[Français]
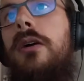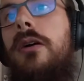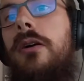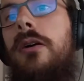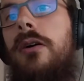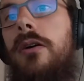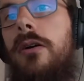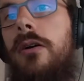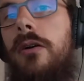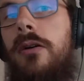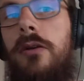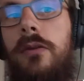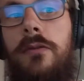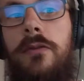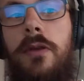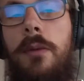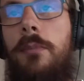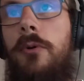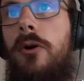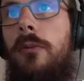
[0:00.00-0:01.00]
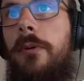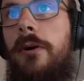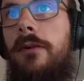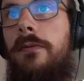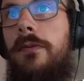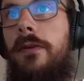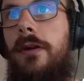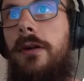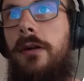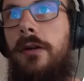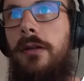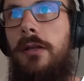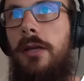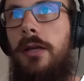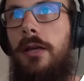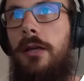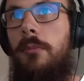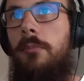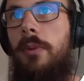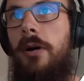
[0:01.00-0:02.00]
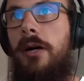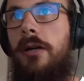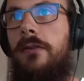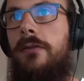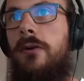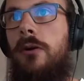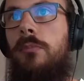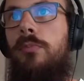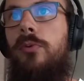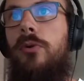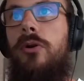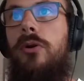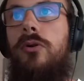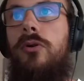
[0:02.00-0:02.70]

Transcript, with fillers: euh, sa propre affaire. Par exemple,